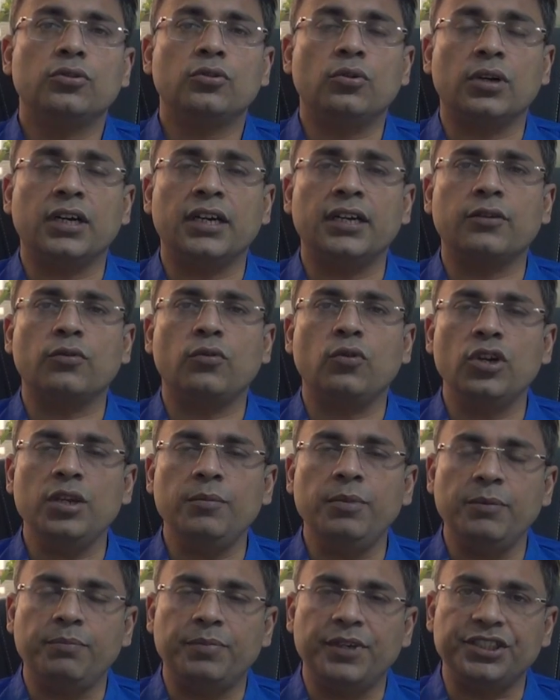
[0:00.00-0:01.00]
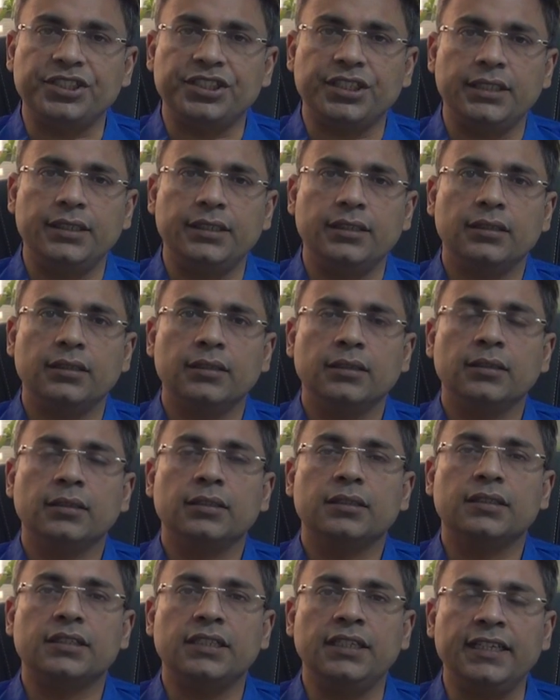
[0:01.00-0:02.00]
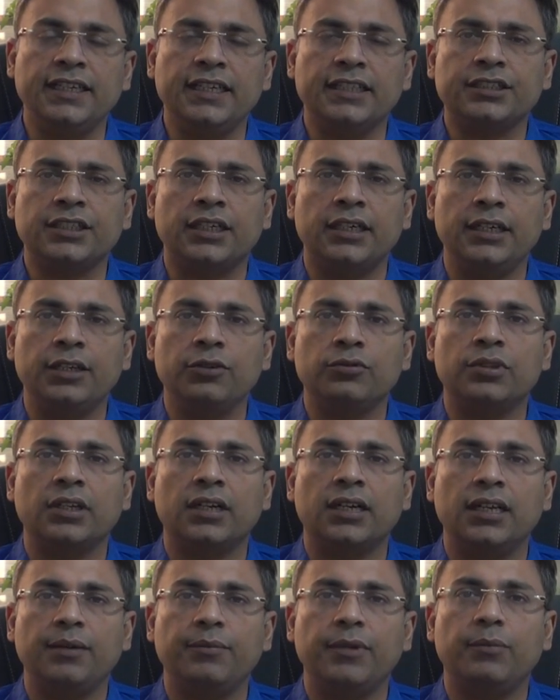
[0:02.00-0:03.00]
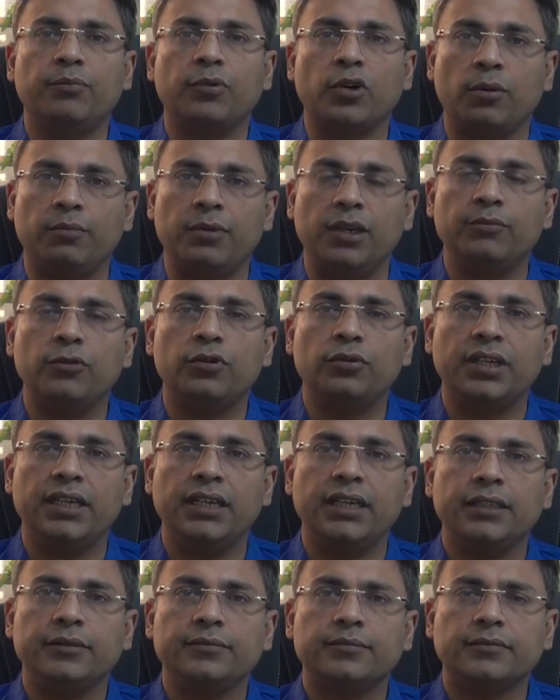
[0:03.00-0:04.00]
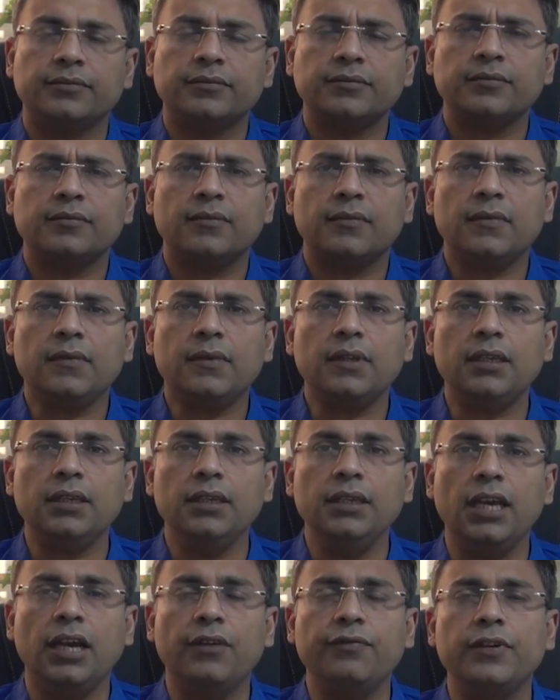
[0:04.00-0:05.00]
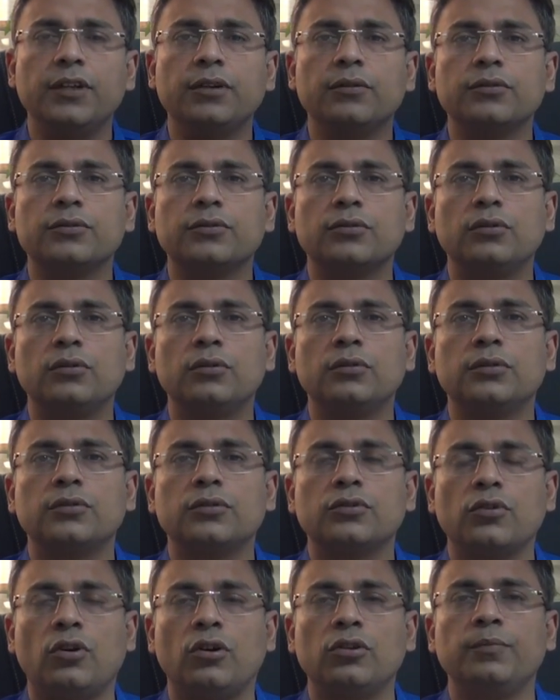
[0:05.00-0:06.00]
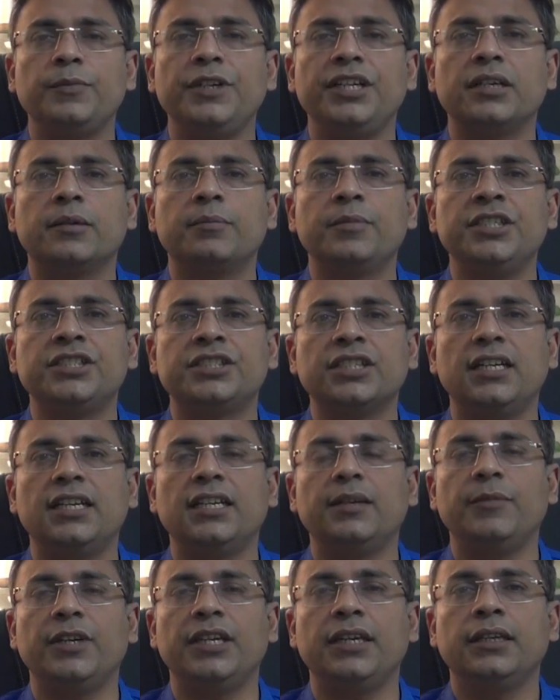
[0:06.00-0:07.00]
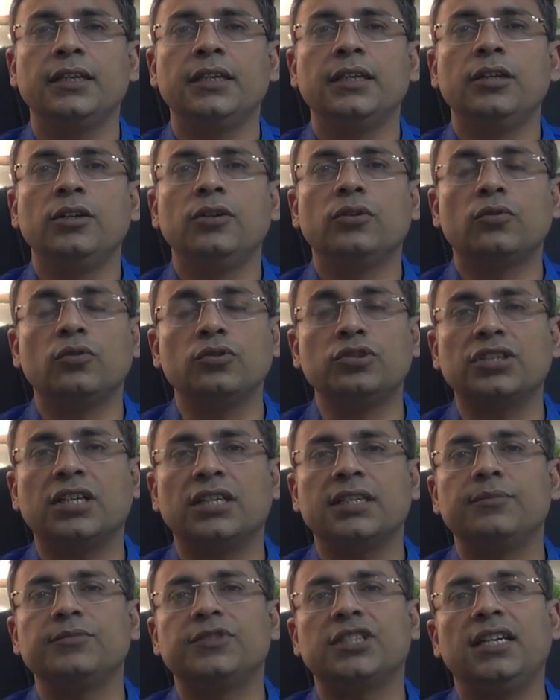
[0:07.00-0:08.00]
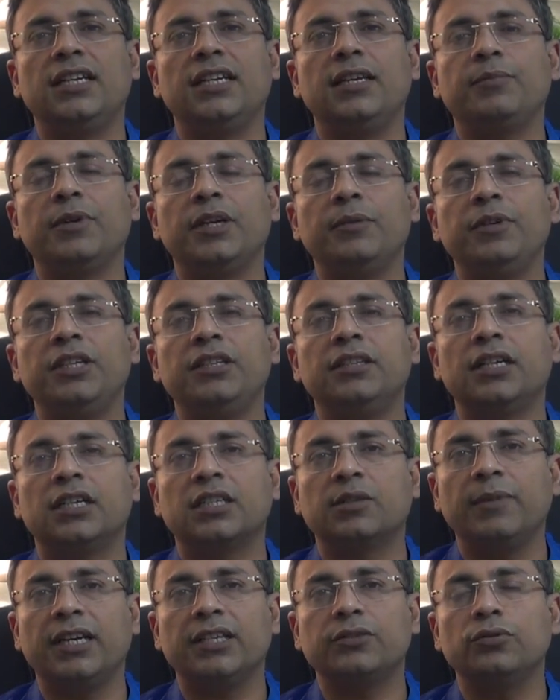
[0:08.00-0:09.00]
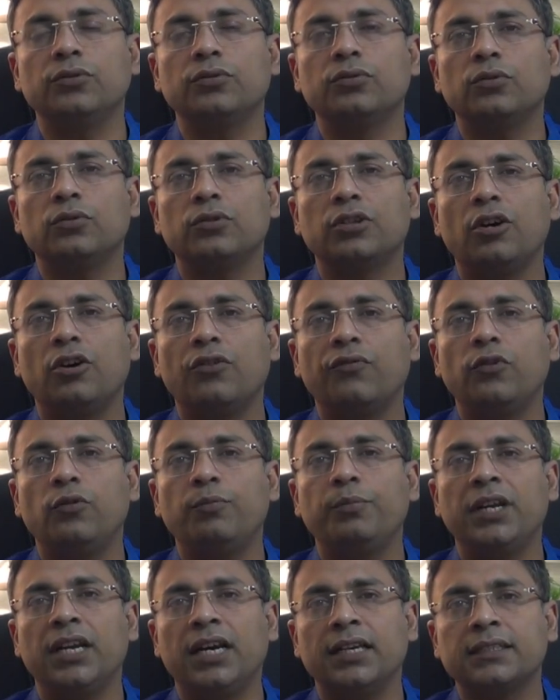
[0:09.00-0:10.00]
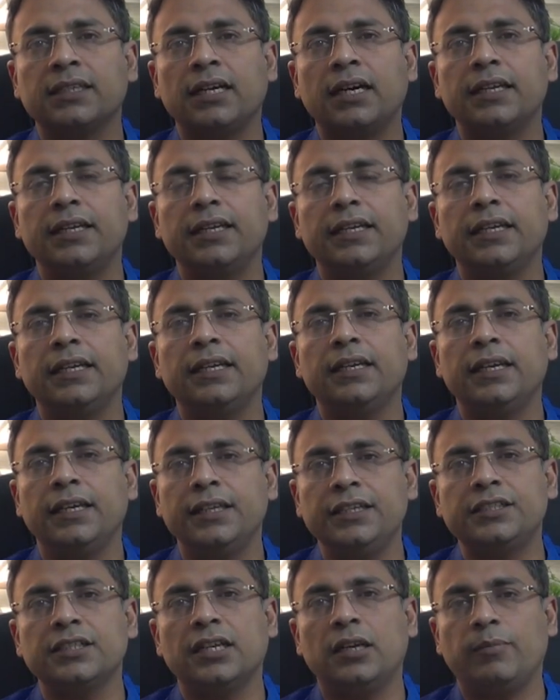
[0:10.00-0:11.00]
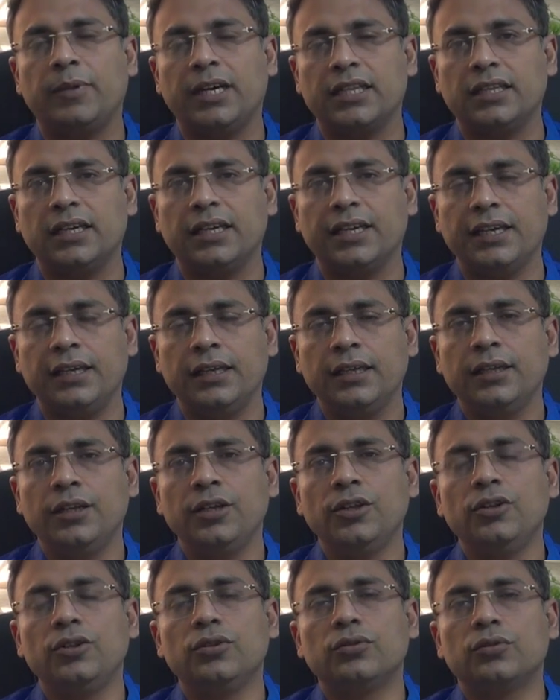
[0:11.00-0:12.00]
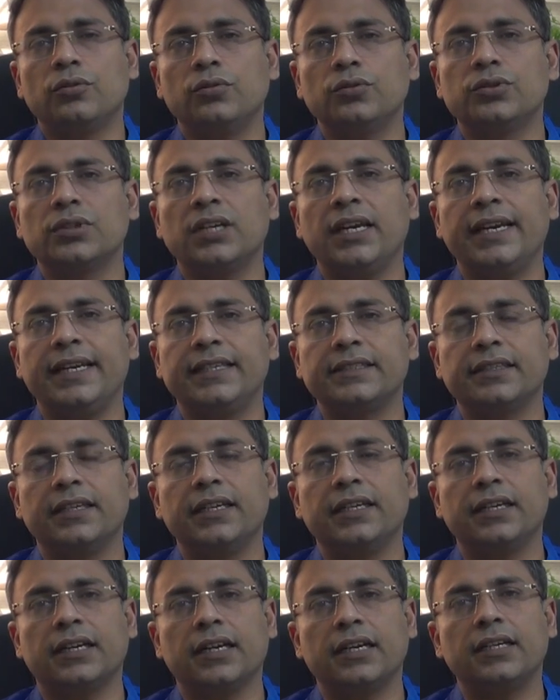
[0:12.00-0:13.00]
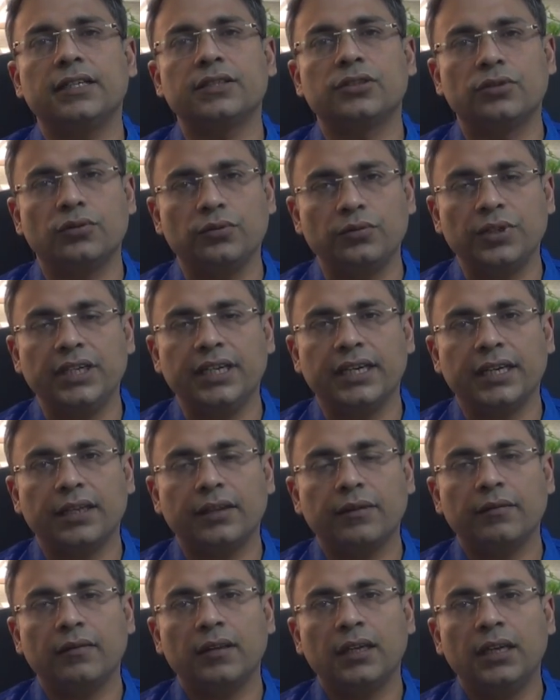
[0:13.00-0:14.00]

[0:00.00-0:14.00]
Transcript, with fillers: तो अगर कोई भी पेशेंट सीढ़ियाँ चढ़ने उतरने में प्रॉब्लम हो रही है या फिर उसको 100 मीटर भी चलने में कुछ कदम चलने पे भी दर्द महसूस होता है और वो बिना सहारे के नहीं चल पाता है तो उसका एक्सरे कराना ज़रूरी है